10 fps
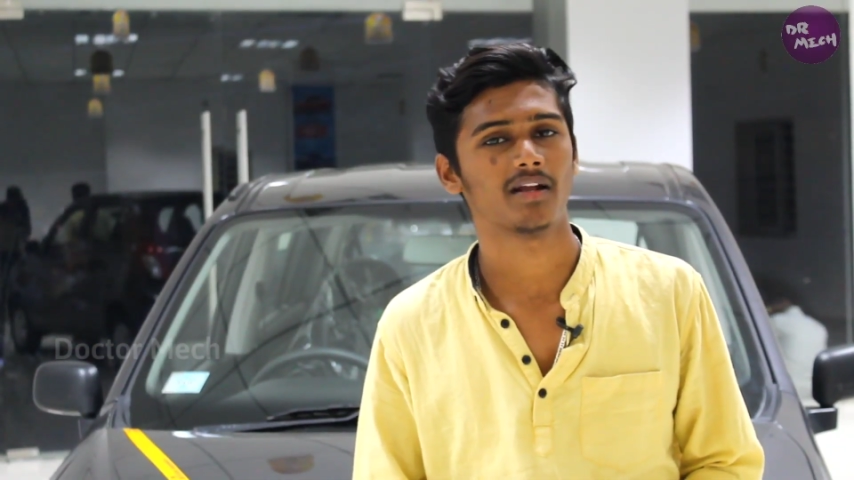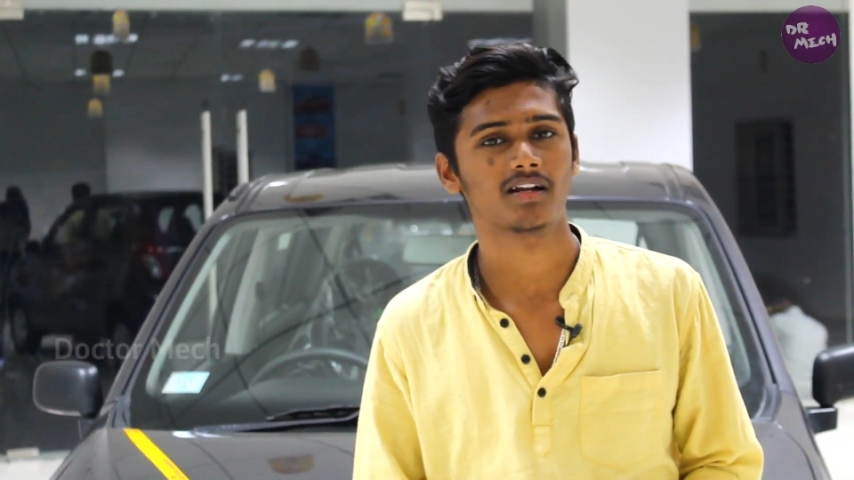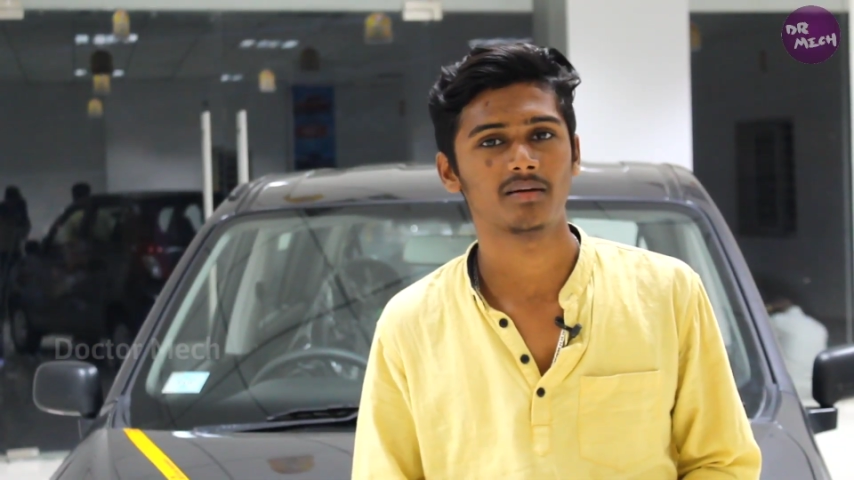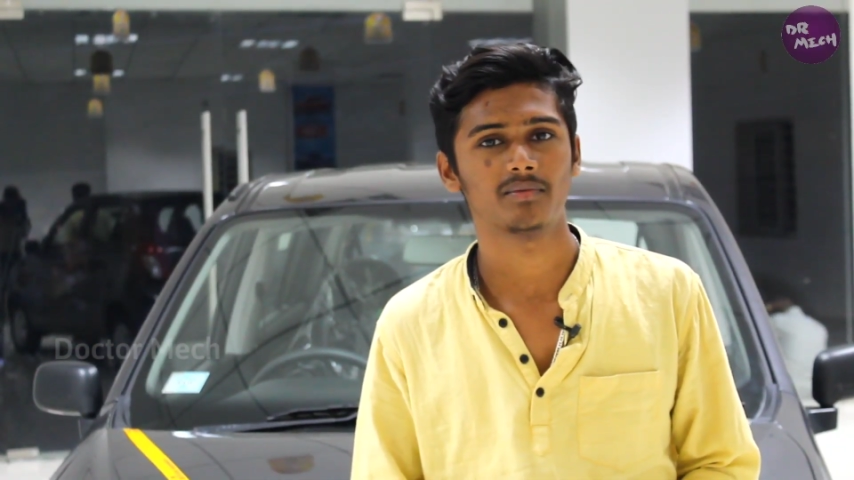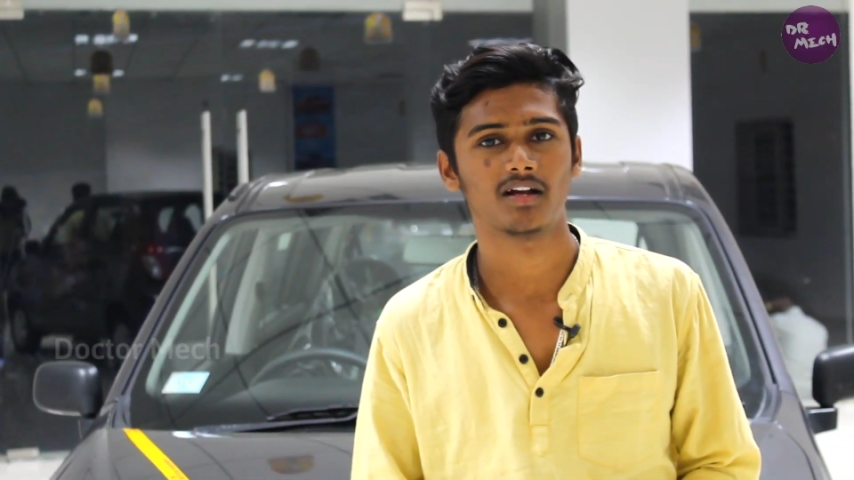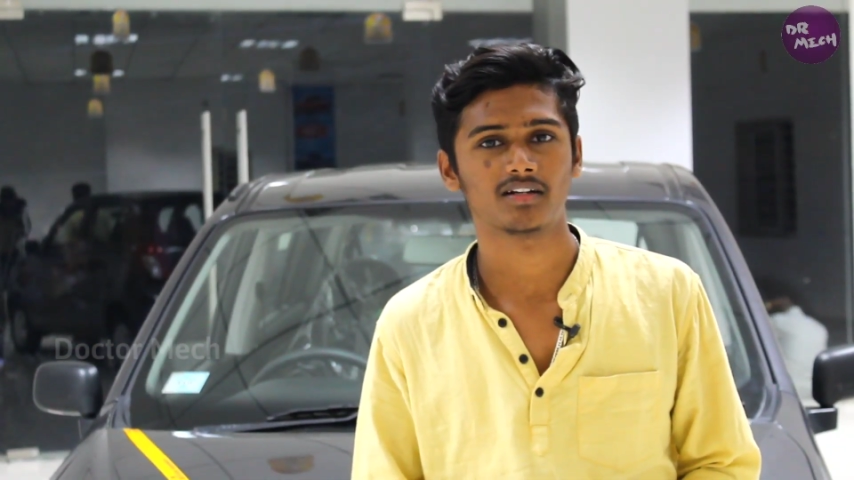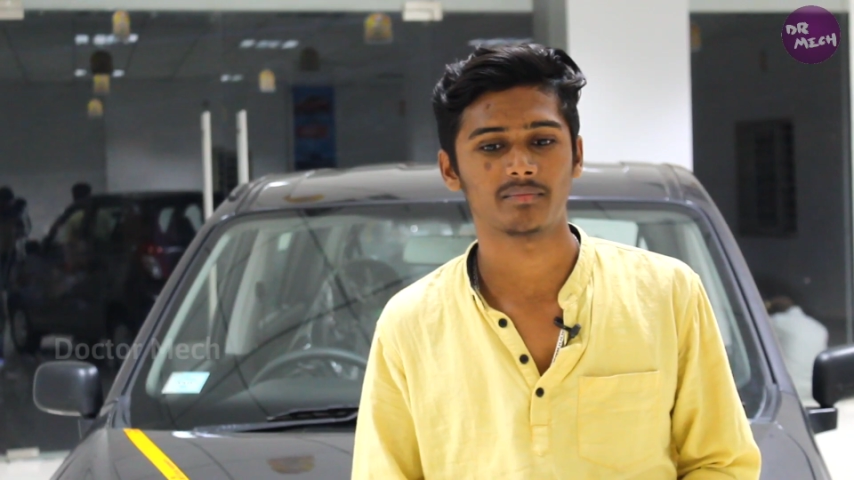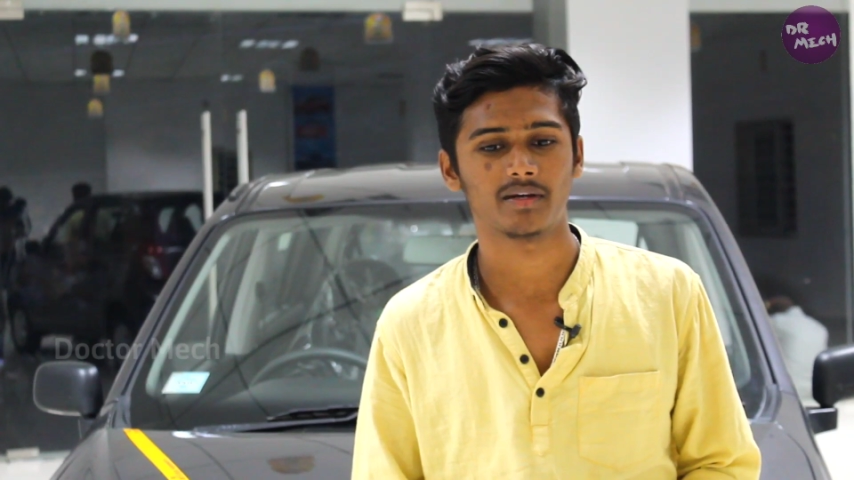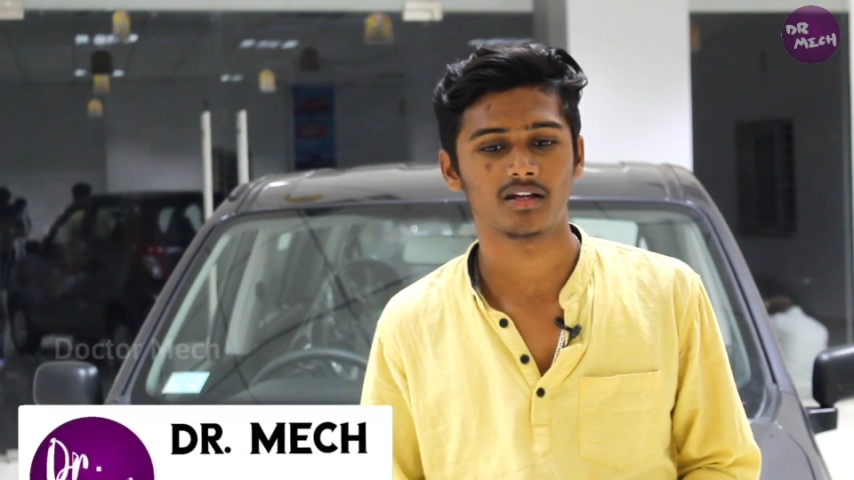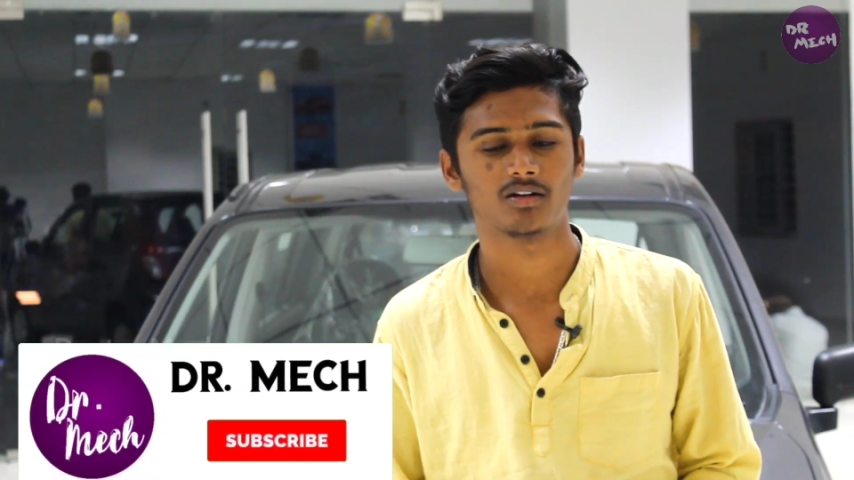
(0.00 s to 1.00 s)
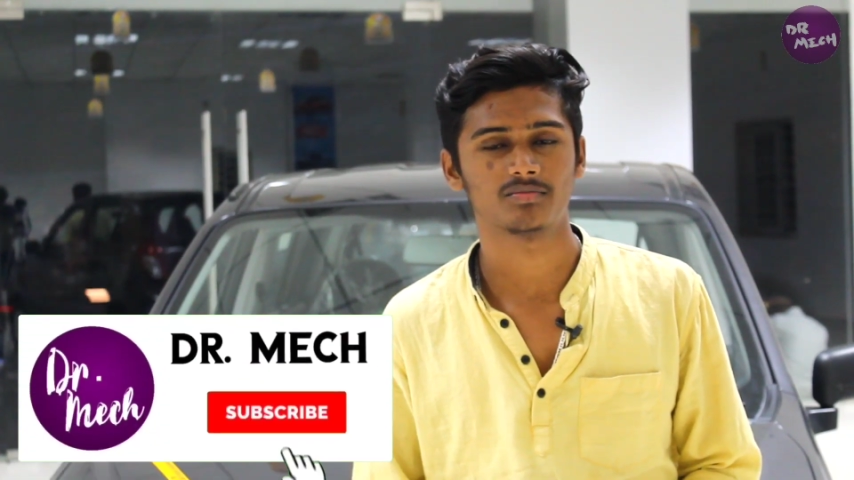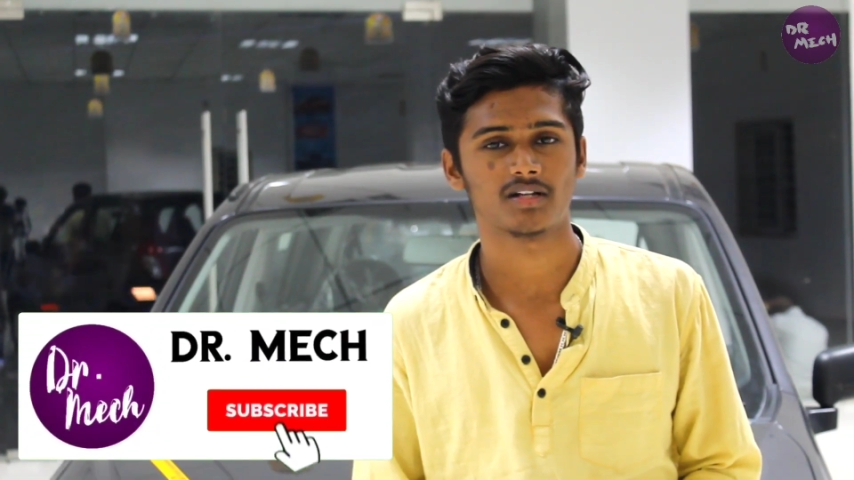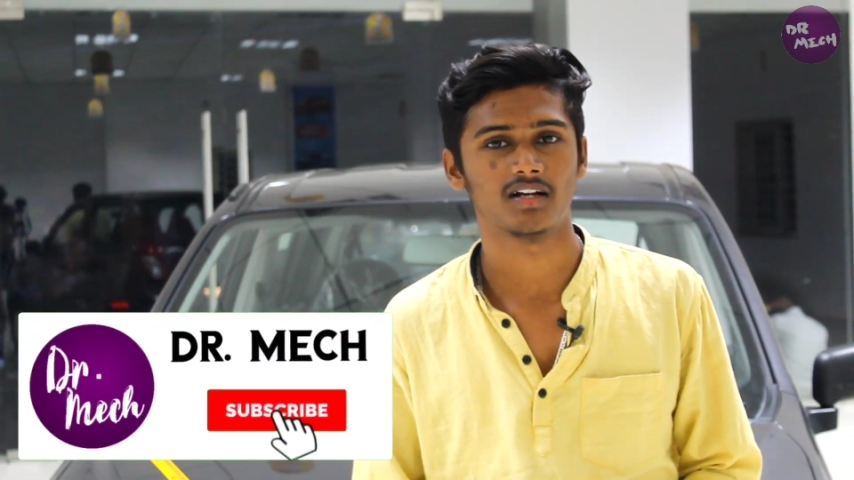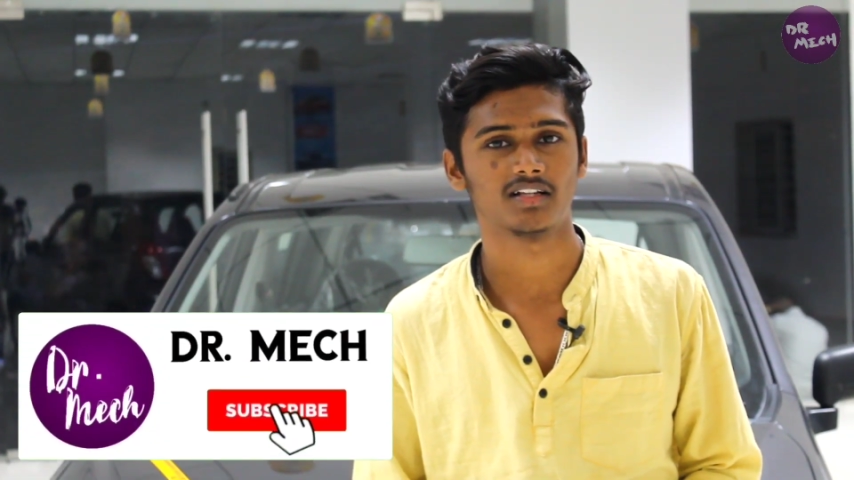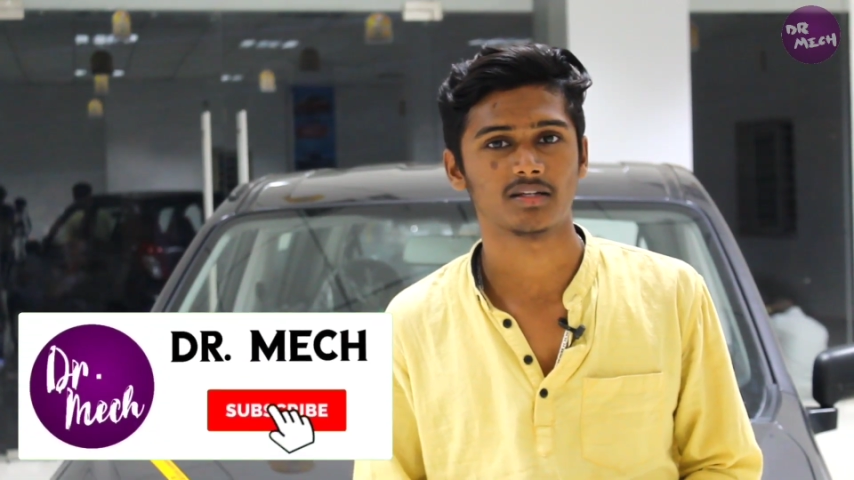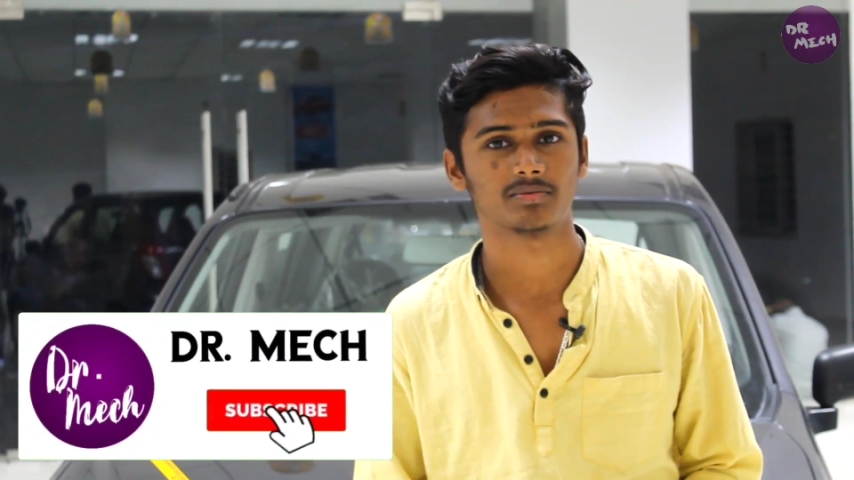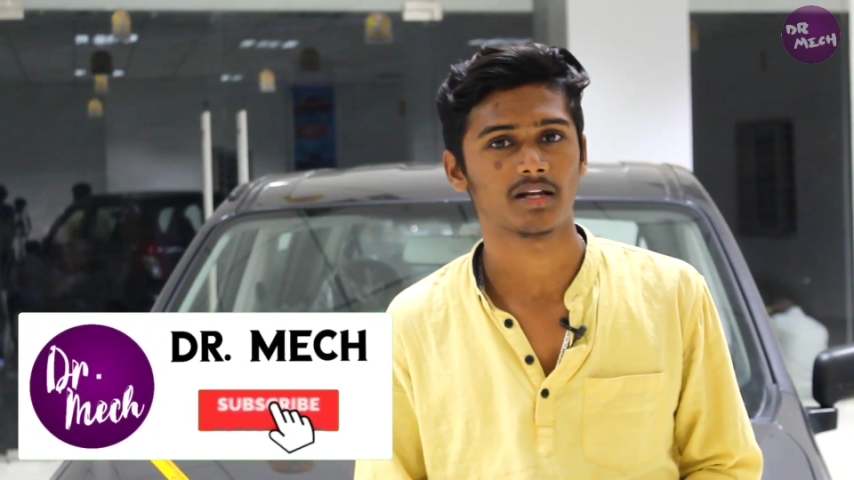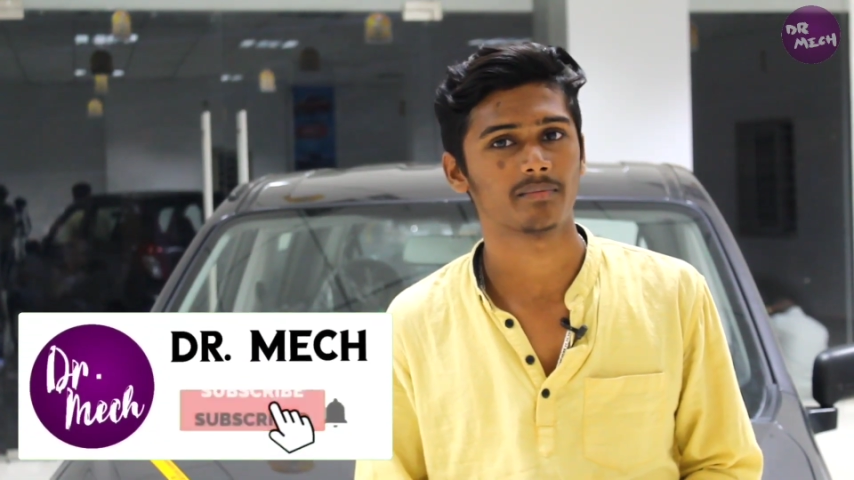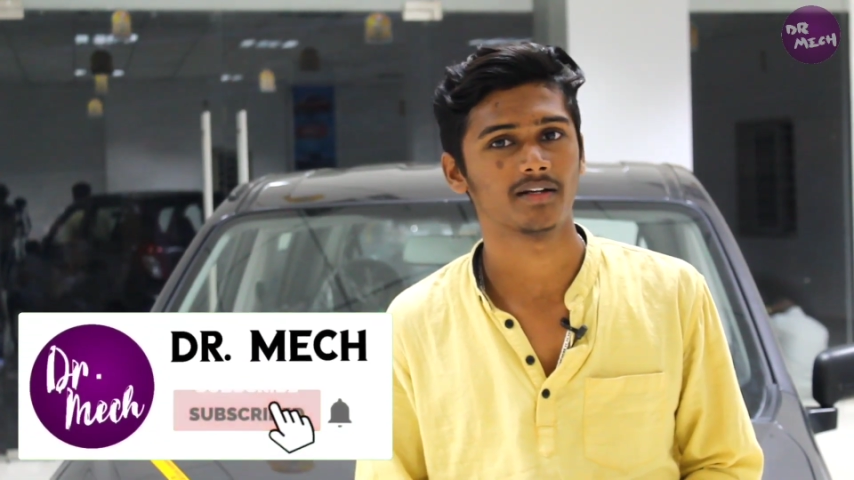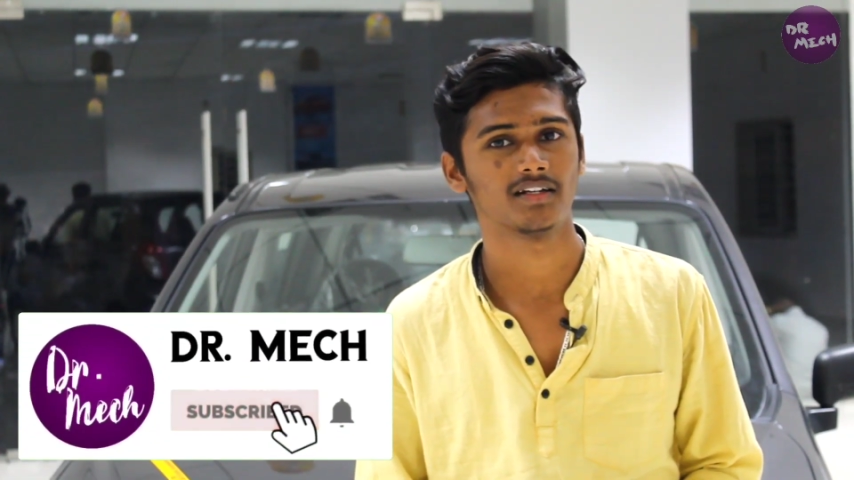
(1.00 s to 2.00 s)
மறக்காமல் டாக்டர் மேக் யூடியூப் சேனலை
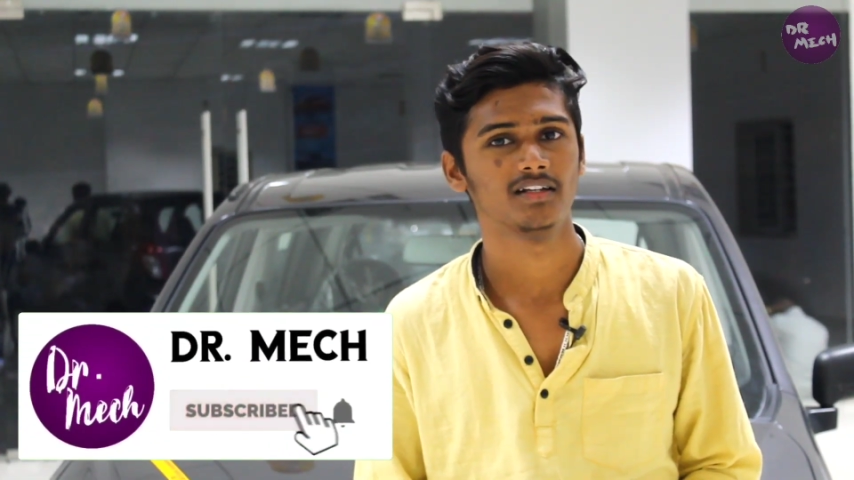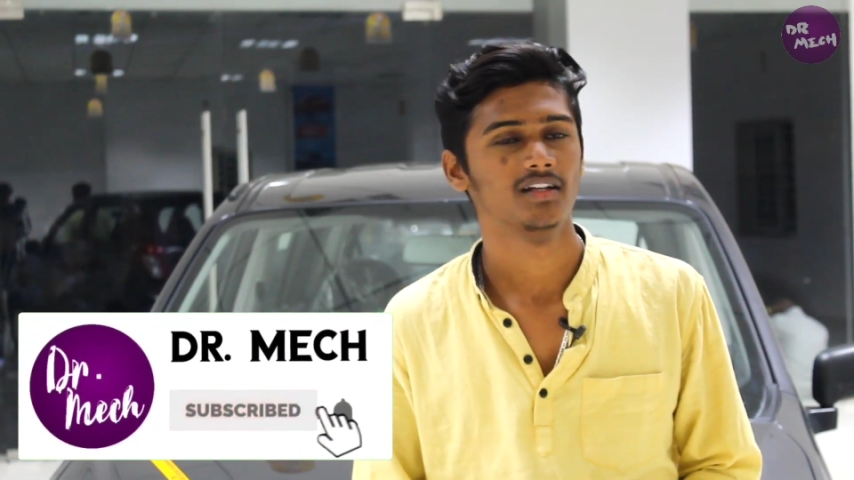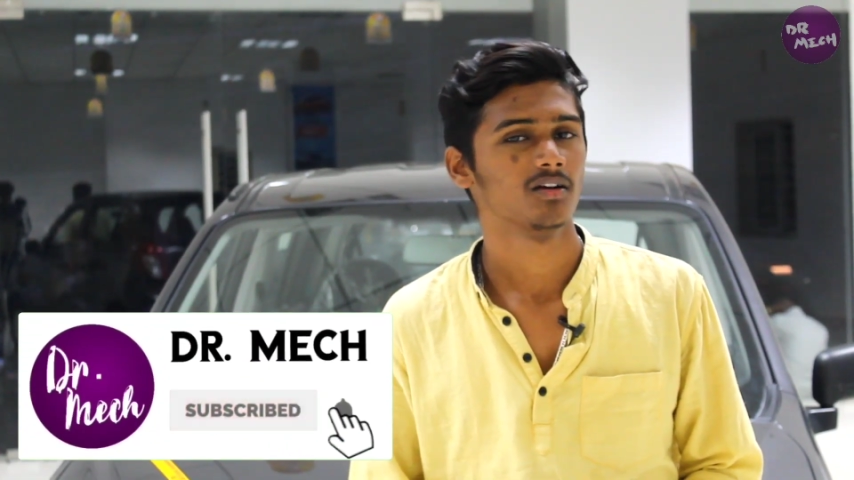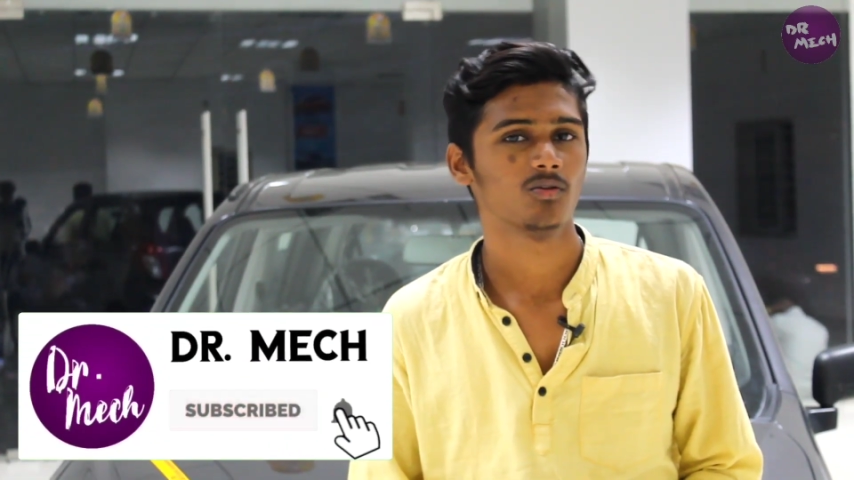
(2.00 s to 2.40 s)
சப்ஸ்கிரைப் பண்ணிட்டு